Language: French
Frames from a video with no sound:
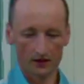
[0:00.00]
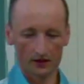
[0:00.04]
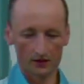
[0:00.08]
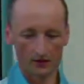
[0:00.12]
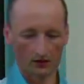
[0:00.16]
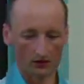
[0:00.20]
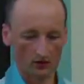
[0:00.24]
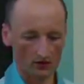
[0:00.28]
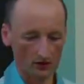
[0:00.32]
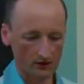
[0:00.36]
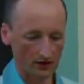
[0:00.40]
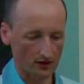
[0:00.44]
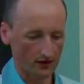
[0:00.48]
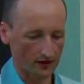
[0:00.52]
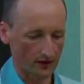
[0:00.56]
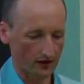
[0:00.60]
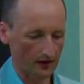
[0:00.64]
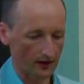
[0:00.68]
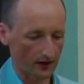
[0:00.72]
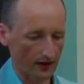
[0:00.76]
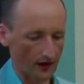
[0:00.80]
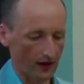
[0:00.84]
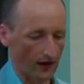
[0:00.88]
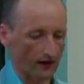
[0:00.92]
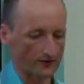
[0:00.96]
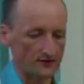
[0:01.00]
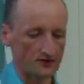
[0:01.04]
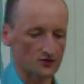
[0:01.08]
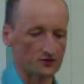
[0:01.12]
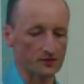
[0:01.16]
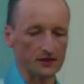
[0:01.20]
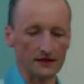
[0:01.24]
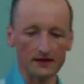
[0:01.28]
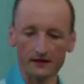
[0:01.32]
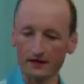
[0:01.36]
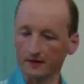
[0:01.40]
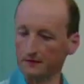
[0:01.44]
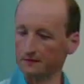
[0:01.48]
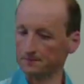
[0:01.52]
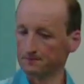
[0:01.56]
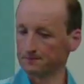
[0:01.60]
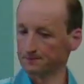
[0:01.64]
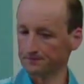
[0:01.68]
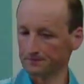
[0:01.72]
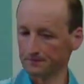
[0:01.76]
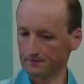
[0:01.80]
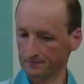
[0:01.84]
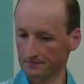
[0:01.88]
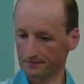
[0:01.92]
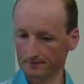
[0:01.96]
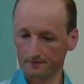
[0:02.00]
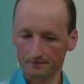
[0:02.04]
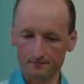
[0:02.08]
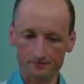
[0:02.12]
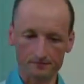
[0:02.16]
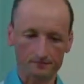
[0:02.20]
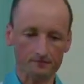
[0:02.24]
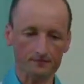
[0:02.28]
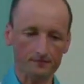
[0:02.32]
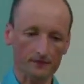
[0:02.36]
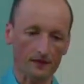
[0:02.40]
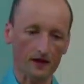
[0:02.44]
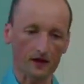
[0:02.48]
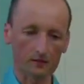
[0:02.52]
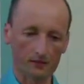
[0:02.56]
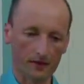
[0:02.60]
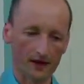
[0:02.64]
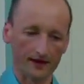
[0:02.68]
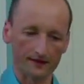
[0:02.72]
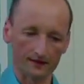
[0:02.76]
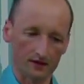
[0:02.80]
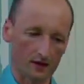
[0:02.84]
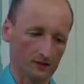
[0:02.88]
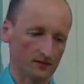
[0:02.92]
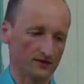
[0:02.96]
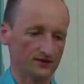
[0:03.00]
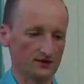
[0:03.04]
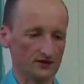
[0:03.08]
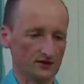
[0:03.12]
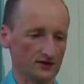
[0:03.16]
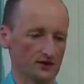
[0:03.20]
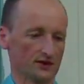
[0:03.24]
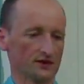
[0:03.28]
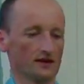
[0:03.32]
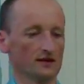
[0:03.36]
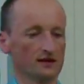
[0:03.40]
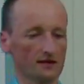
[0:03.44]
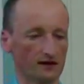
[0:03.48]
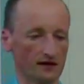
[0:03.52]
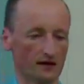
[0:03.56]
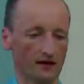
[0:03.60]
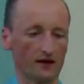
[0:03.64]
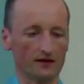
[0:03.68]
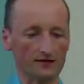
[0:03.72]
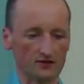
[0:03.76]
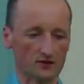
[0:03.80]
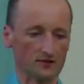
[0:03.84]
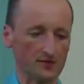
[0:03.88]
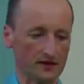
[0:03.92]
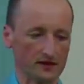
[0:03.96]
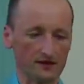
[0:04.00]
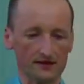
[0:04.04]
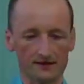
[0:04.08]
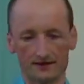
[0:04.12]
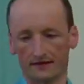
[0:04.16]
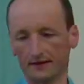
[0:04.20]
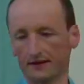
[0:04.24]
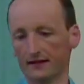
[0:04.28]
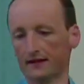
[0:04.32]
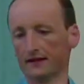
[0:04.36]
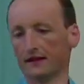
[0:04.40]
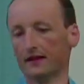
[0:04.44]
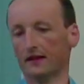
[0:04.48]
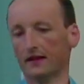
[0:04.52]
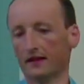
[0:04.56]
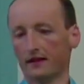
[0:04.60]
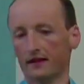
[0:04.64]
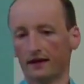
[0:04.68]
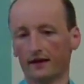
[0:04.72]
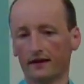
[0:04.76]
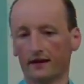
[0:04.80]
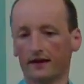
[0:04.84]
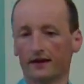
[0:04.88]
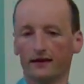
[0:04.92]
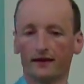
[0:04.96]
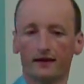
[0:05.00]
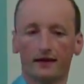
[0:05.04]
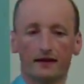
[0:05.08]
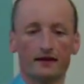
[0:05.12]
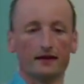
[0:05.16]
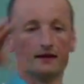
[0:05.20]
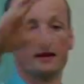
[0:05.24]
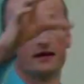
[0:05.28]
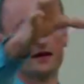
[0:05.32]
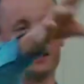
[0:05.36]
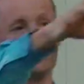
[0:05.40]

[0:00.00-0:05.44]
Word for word: Donc, un spin, par exemple, si j'ai un spin ici, et il y